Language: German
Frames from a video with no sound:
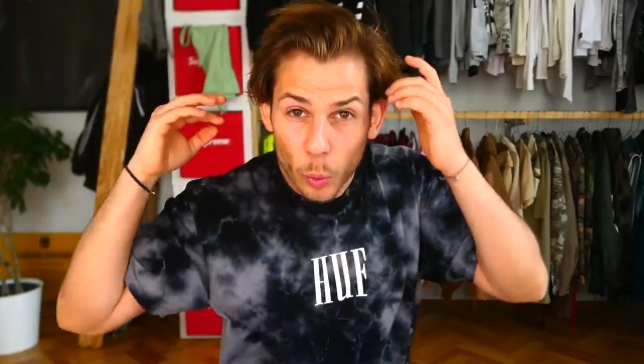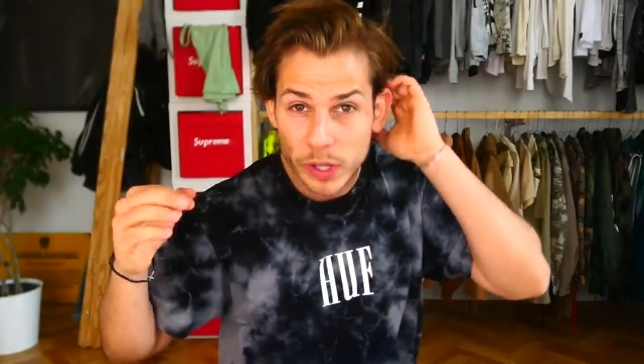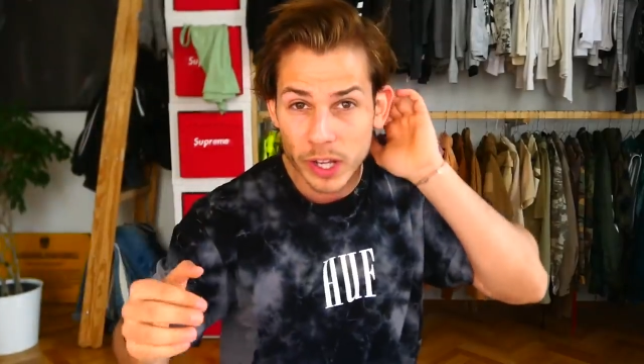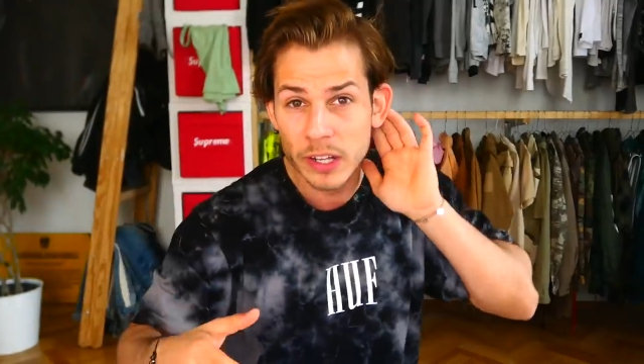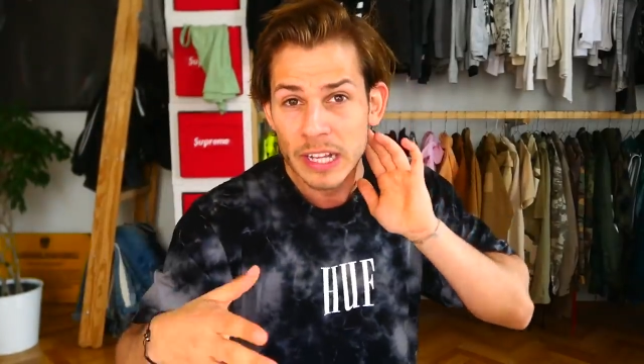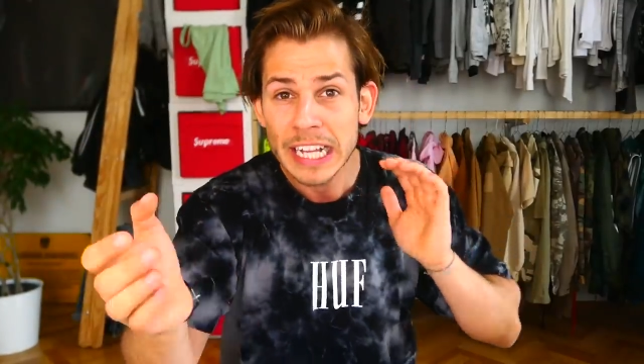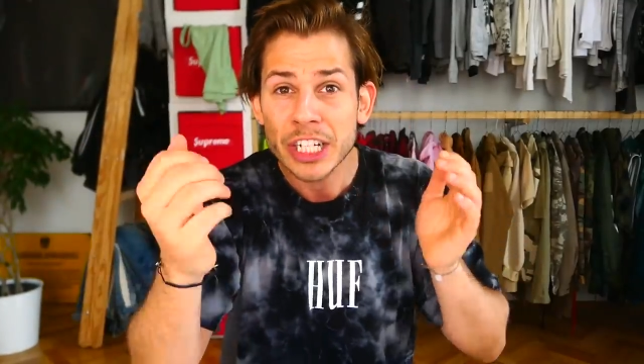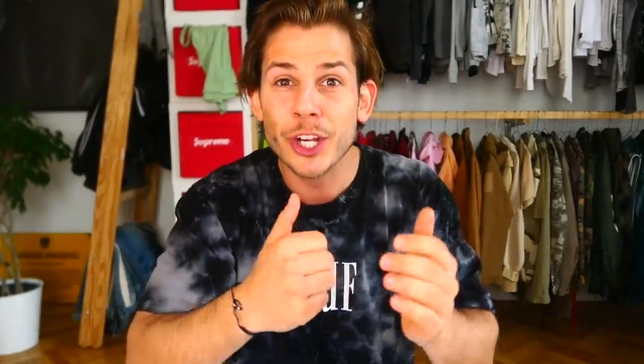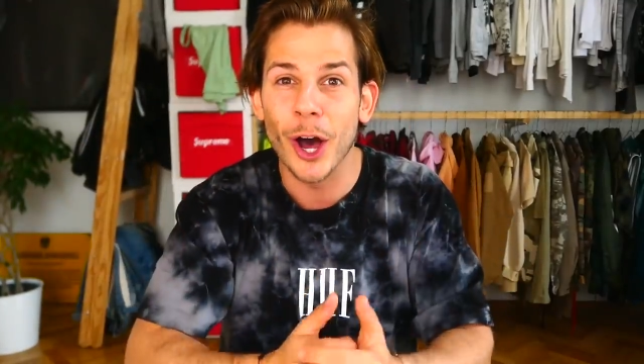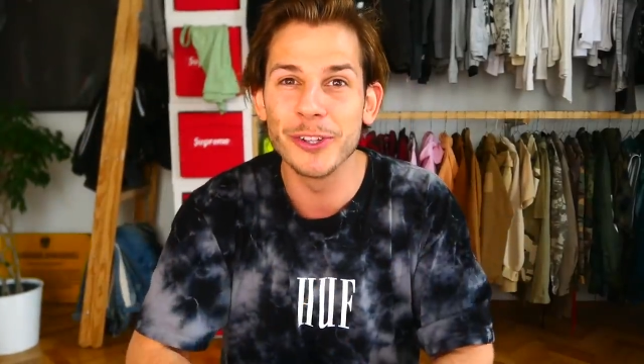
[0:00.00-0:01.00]
oder
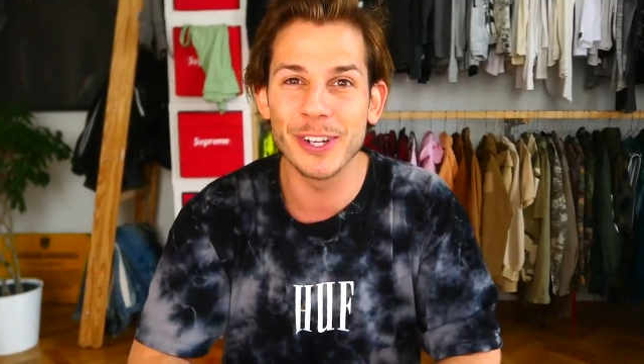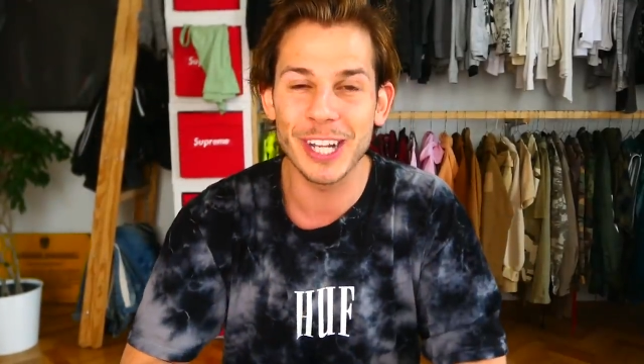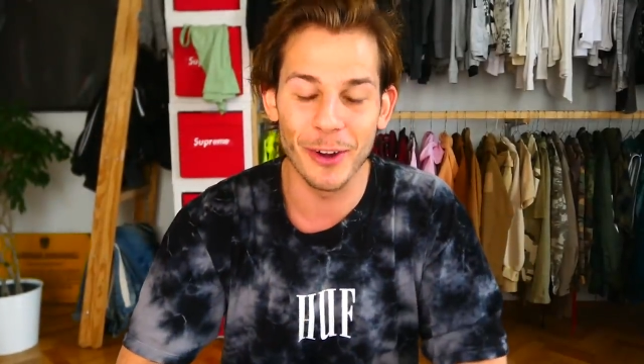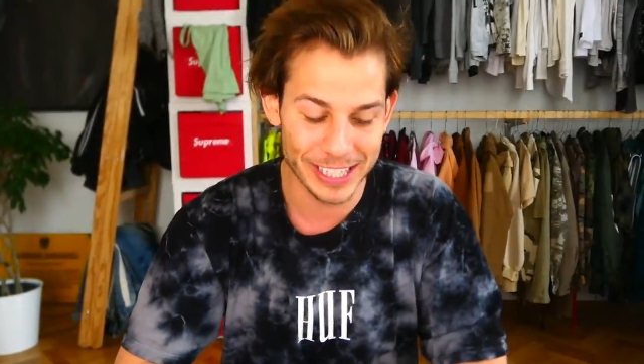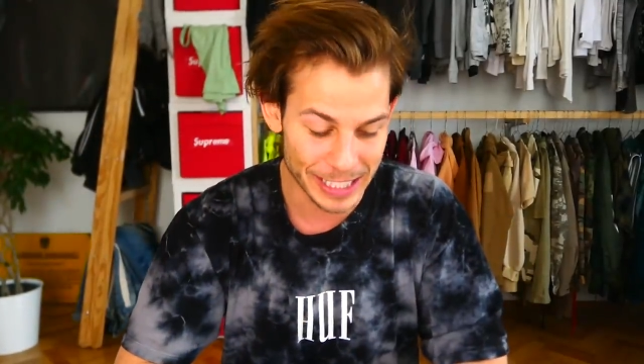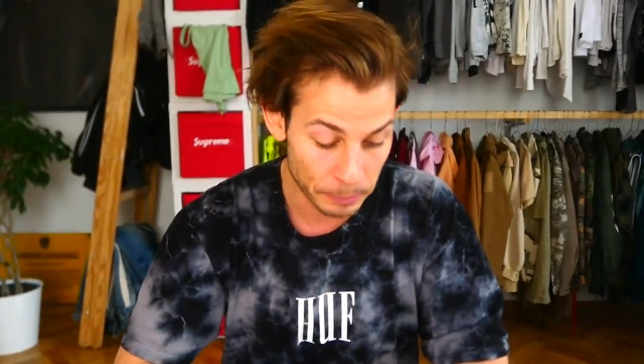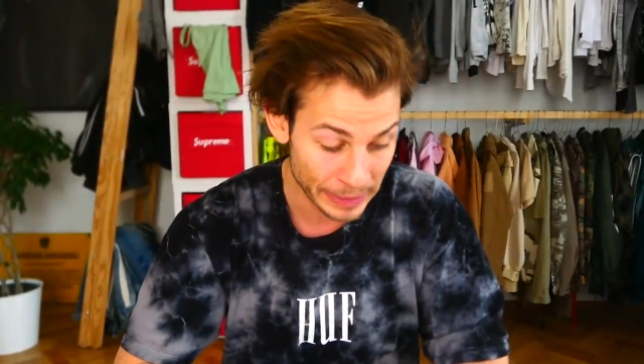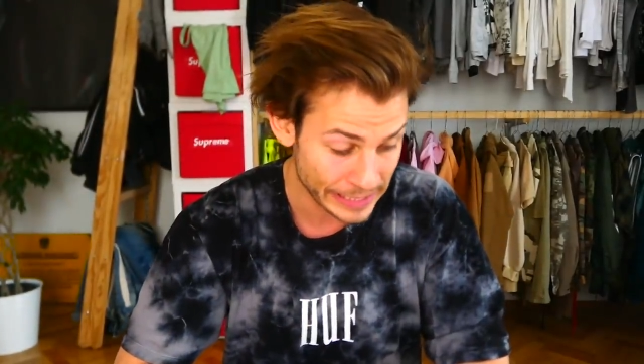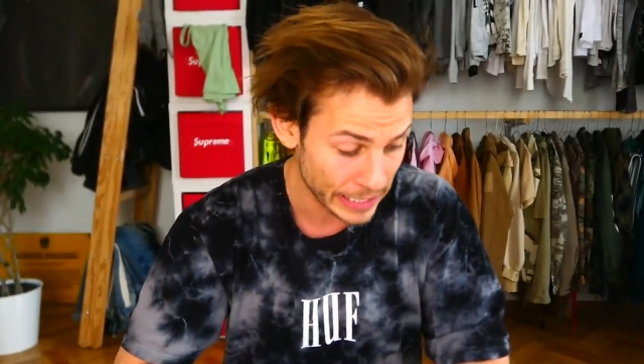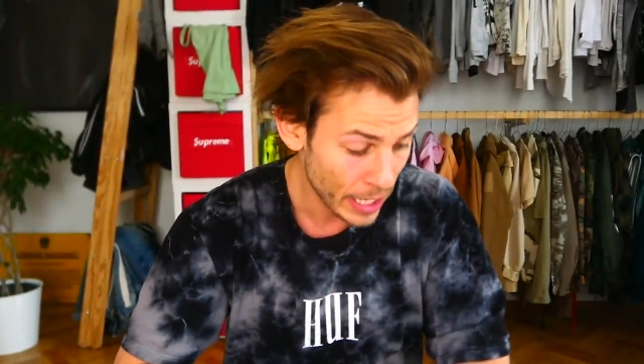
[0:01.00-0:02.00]
schaut euch Leute
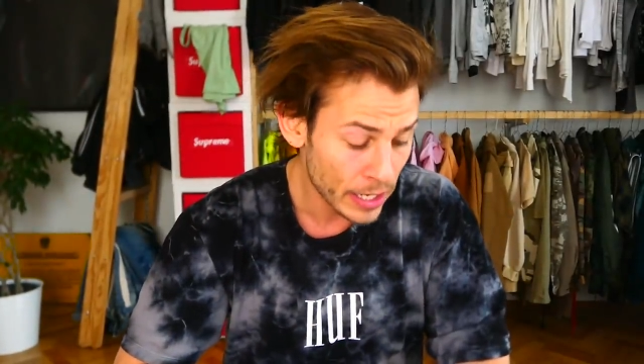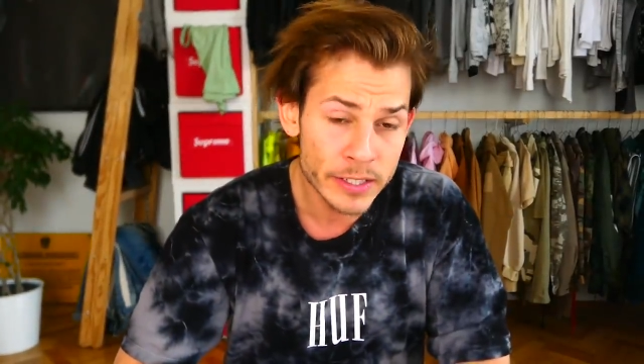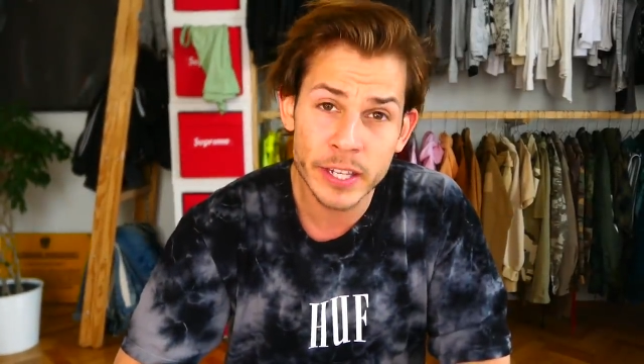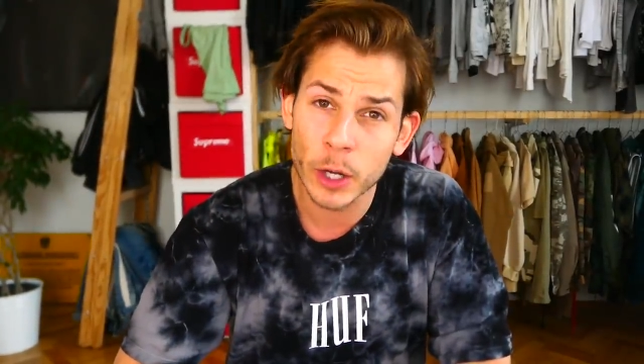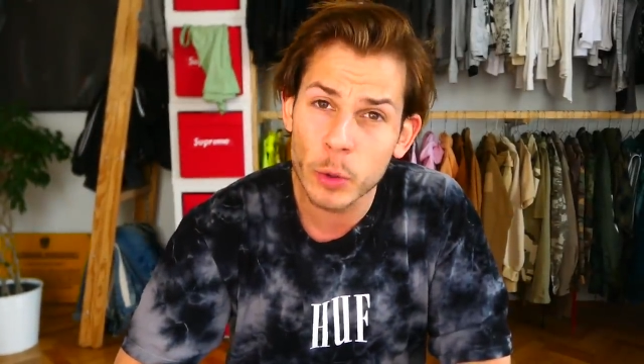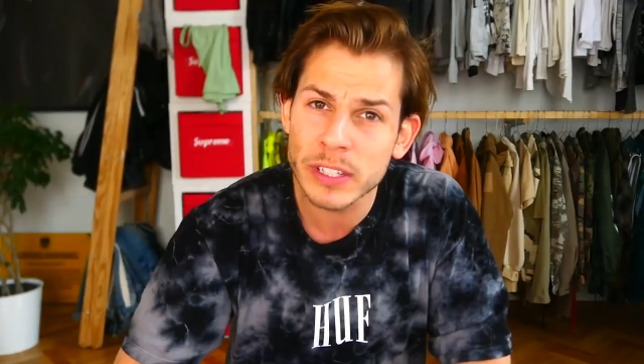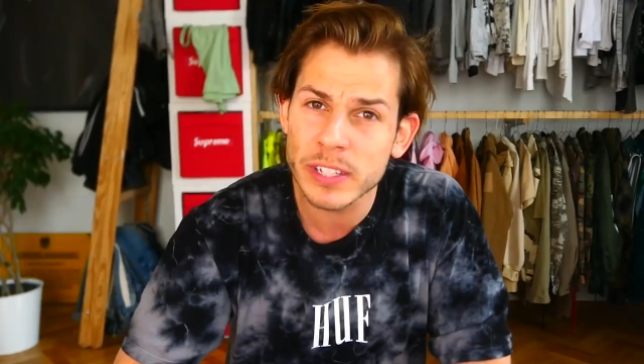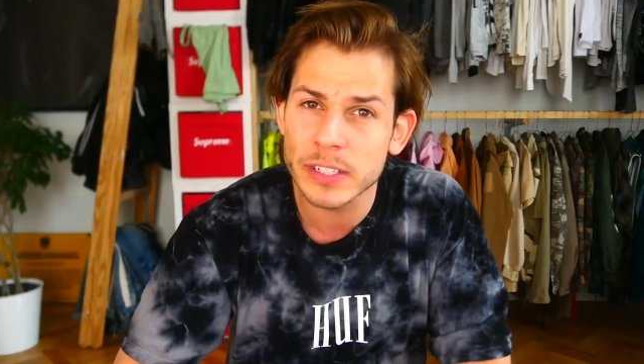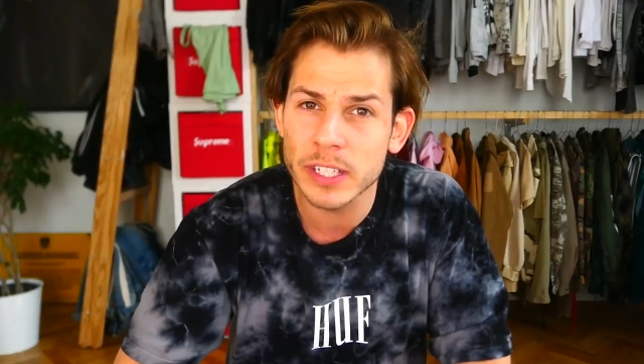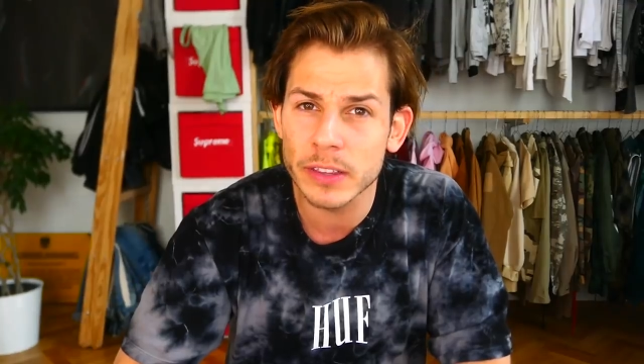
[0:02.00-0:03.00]
mit sehr
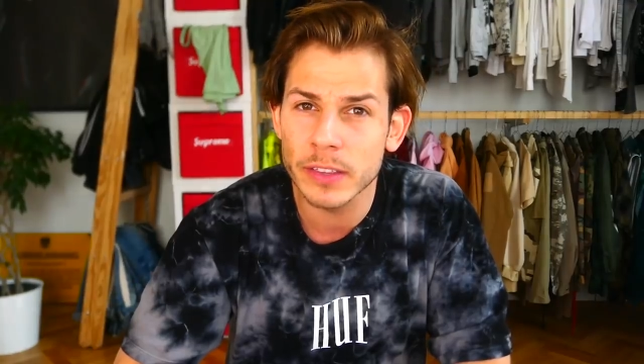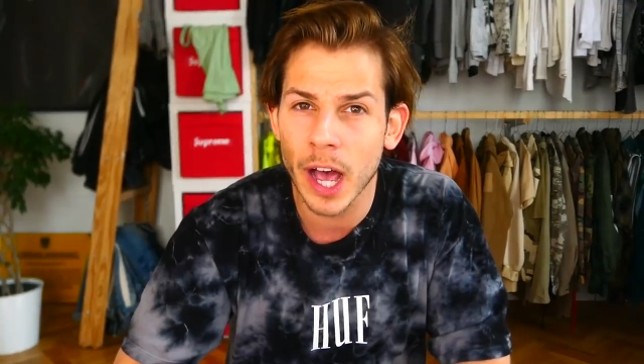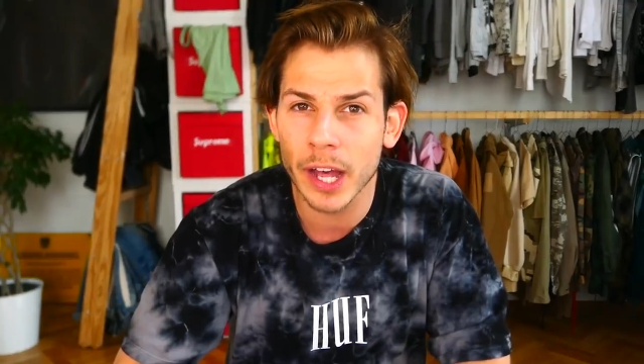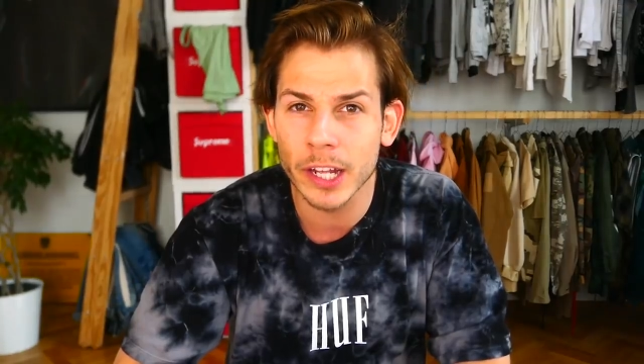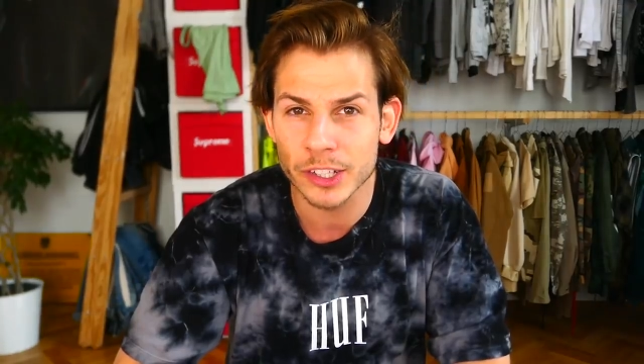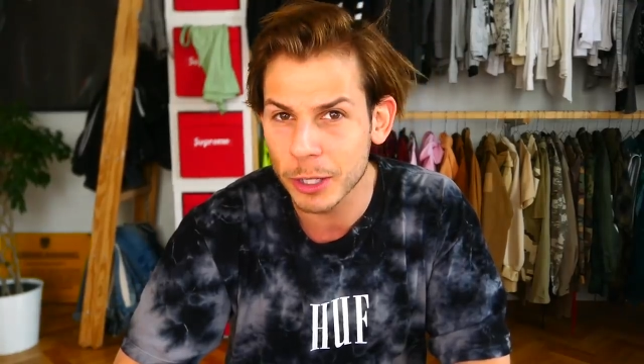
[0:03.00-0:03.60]
kurz rasierten Haaren an.